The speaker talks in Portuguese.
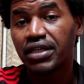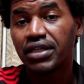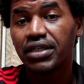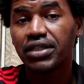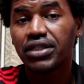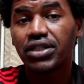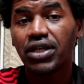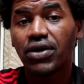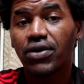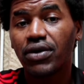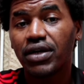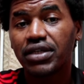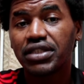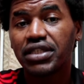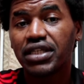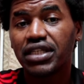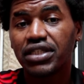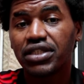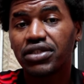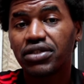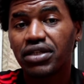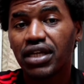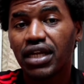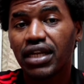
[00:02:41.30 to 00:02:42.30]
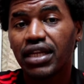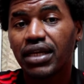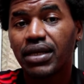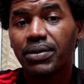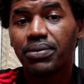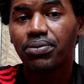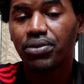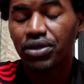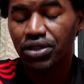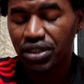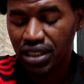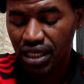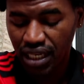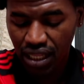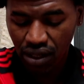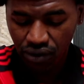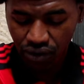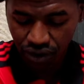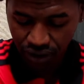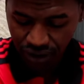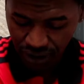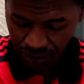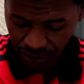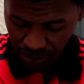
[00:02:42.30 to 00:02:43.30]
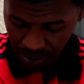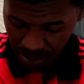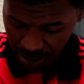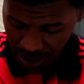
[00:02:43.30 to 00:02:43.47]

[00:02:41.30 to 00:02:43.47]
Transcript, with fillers: Então acho que acredito é que ela. Por isso que ela corta no